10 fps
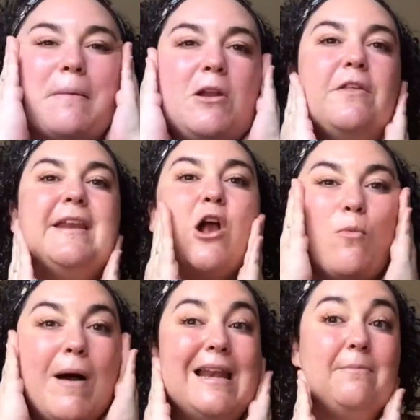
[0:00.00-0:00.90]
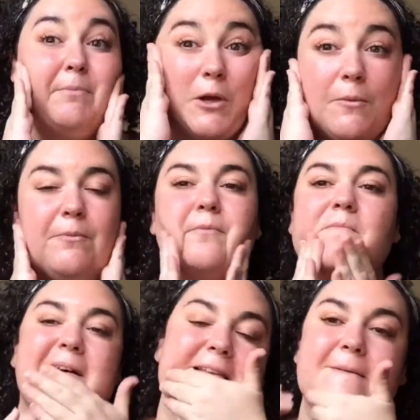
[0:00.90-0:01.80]
también lo dirá como a limpio,
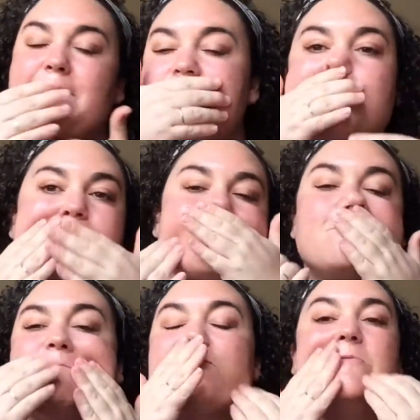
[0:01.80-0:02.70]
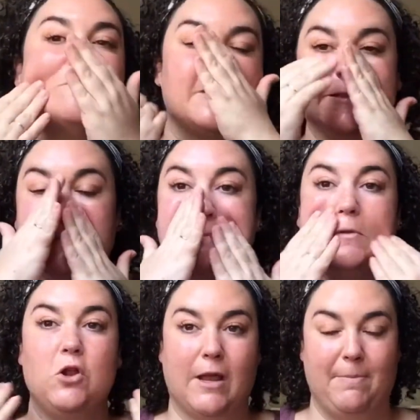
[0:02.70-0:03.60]
¿vale? Entonces,
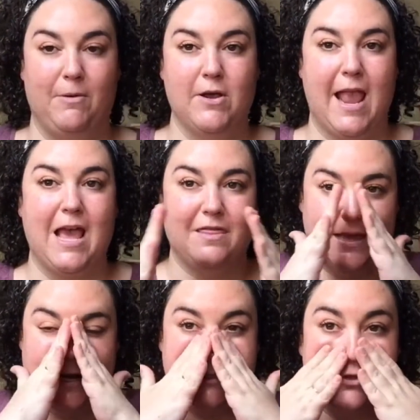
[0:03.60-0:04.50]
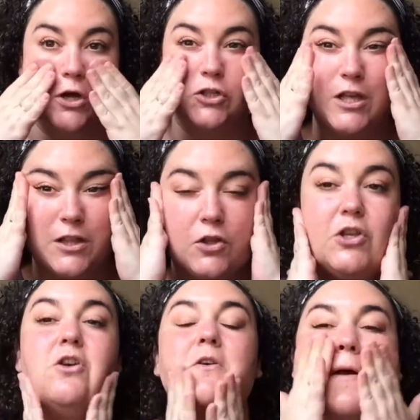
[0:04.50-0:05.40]
lo que primero que hay que hacer es, lo que estoy haciendo
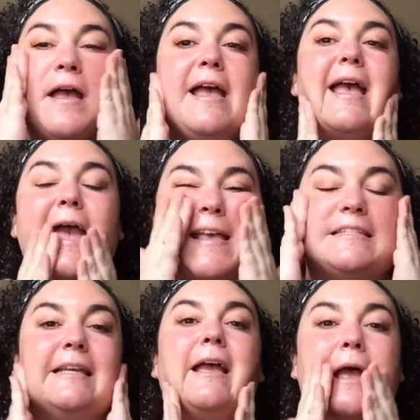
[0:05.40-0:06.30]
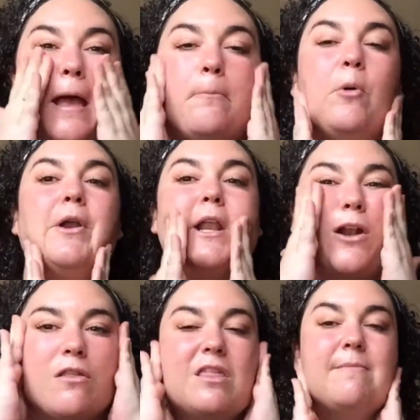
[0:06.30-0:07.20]
yo, es
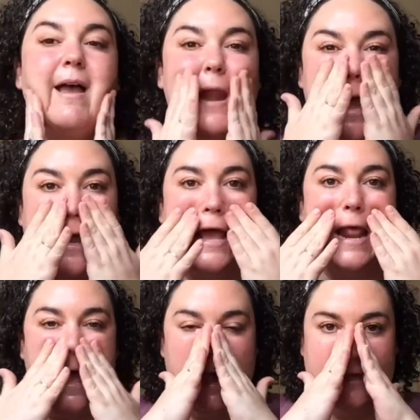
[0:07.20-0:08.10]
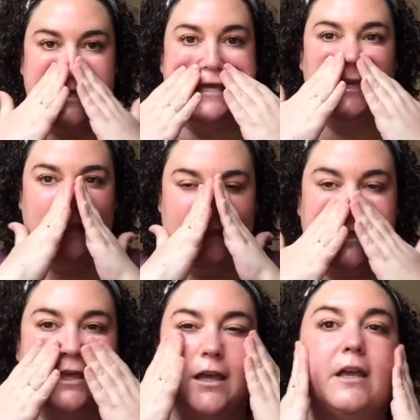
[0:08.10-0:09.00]
ponerlo encima de la cara y
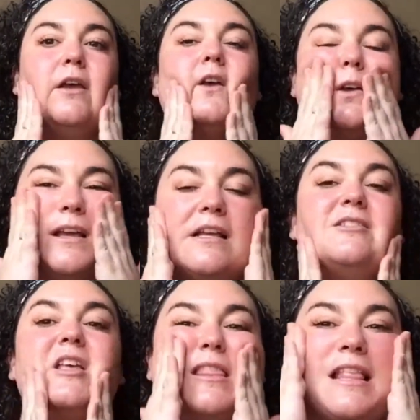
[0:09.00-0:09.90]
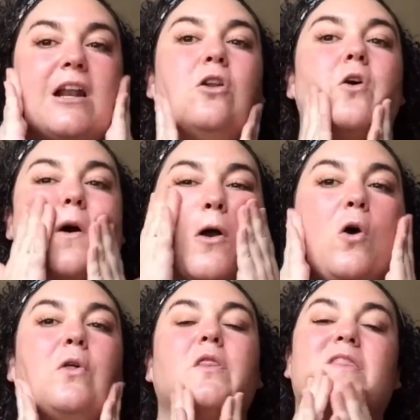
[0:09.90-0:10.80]
extenderlo
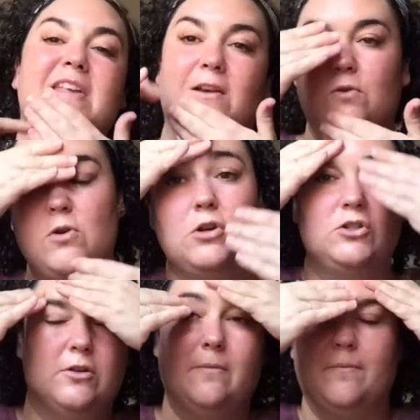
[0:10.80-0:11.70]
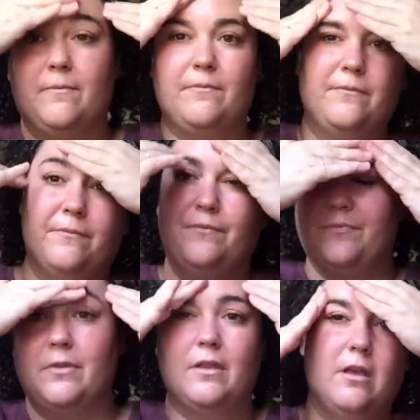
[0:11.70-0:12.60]
con círculos
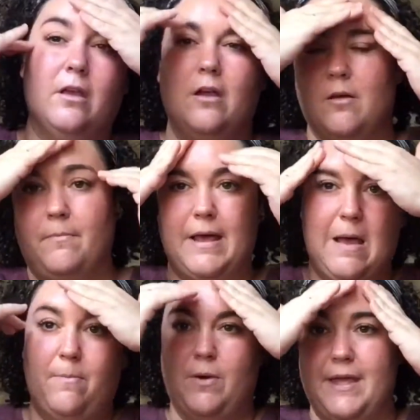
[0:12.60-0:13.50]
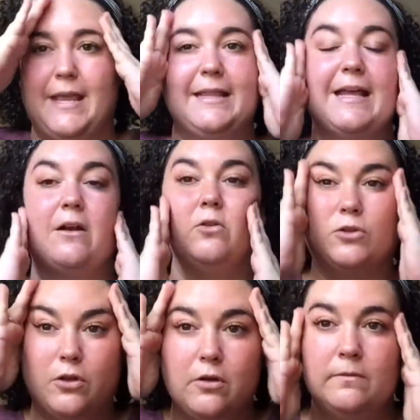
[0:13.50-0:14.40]
para poder quitarlo
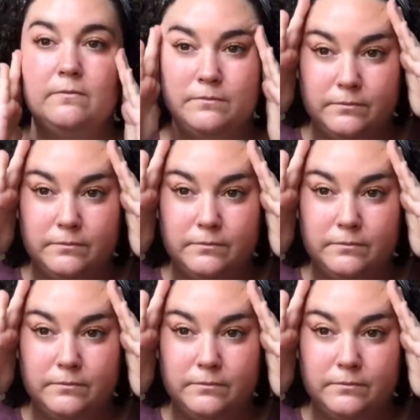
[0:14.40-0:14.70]
todo.